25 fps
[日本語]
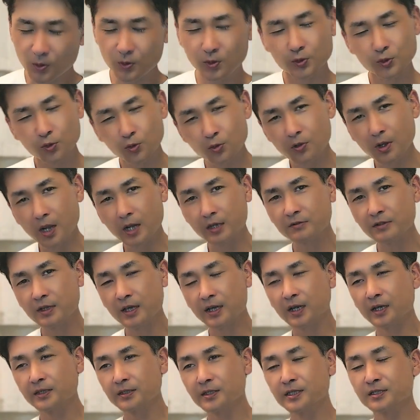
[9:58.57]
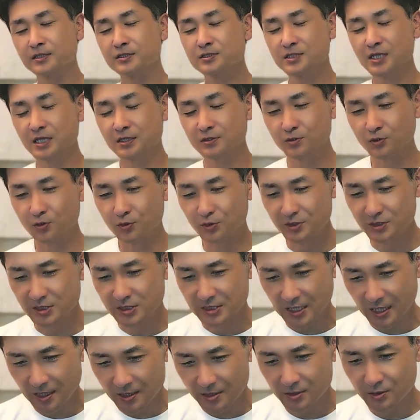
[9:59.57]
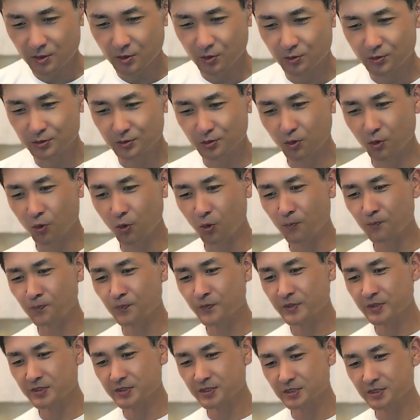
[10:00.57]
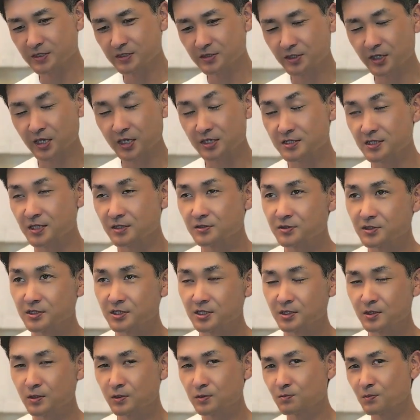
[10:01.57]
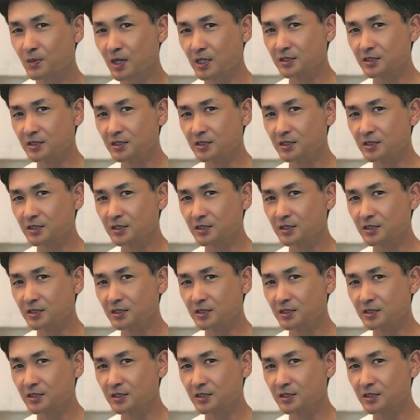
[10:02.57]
の動画の中でちゃんと伝えておくと実現した時まあ